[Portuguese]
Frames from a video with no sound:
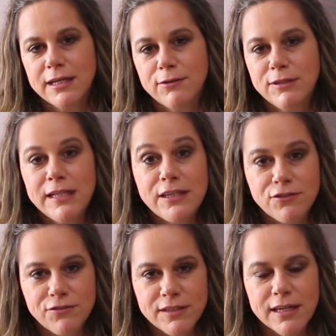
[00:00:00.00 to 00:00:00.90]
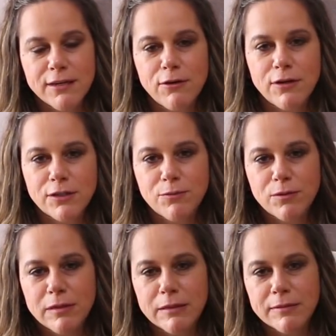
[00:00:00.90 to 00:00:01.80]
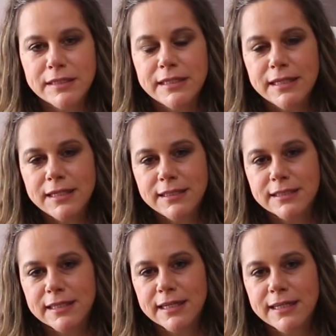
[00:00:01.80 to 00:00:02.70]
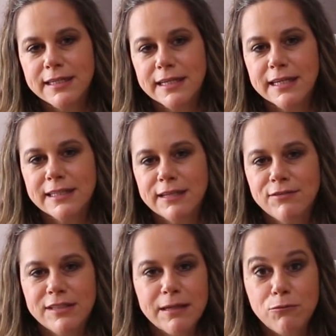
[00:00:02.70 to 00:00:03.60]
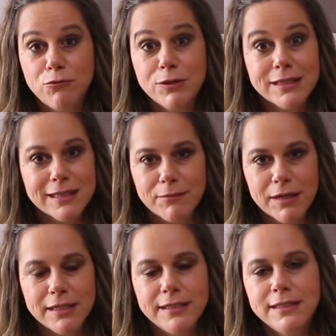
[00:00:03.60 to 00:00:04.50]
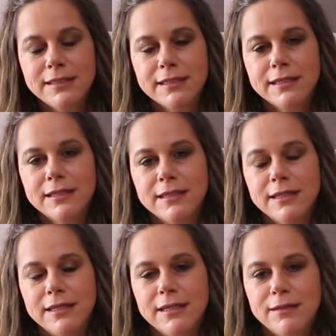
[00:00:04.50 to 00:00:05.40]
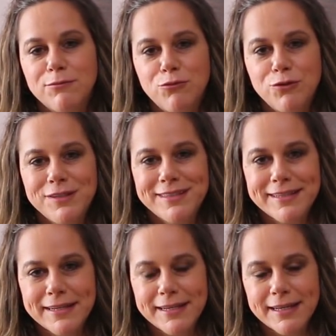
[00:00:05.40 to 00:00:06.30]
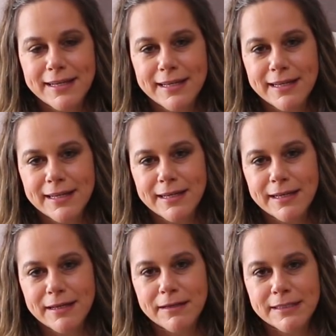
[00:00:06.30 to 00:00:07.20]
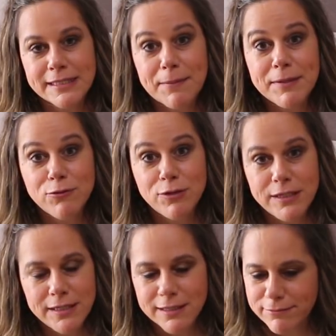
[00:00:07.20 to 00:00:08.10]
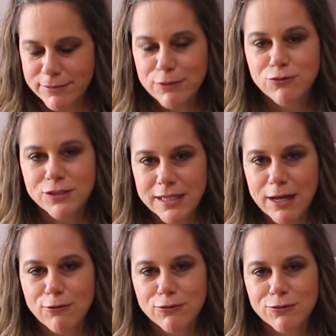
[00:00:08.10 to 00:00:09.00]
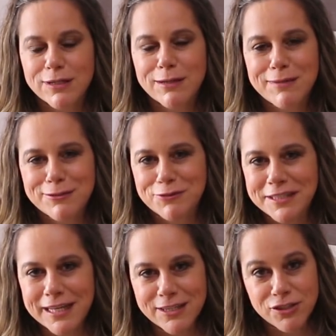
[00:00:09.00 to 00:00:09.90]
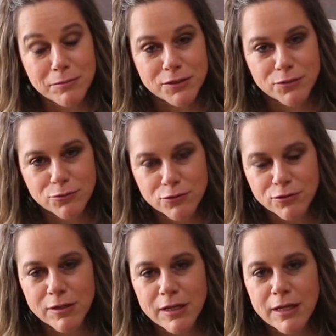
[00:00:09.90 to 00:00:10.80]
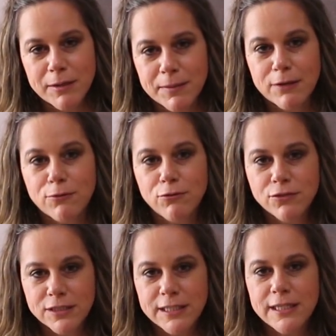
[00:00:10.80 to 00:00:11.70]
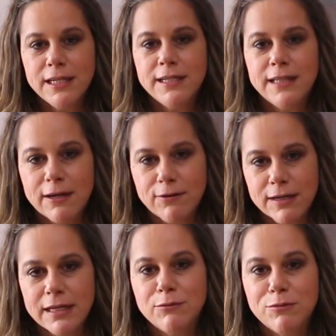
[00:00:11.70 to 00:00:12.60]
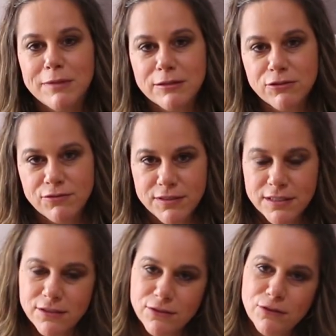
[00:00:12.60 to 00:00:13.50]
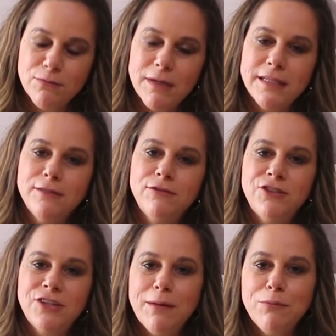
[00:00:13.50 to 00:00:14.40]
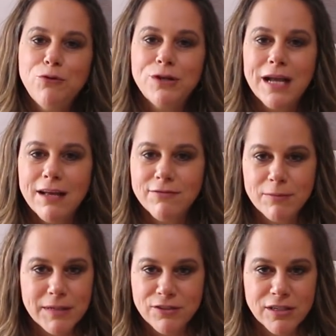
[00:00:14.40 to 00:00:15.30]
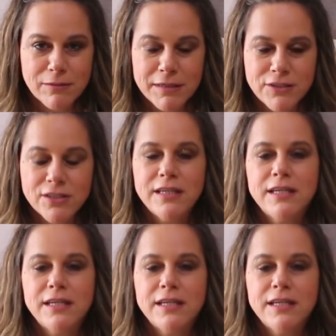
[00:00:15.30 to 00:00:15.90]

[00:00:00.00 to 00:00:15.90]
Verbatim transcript: eu identifiquei qual era o problema deles, né? E ela teve que ter muita malícia, muita é, sabedoria, deu um salto na maturidade absurdo para conseguir lidar com aquele momento difícil que o marido já morava praticamente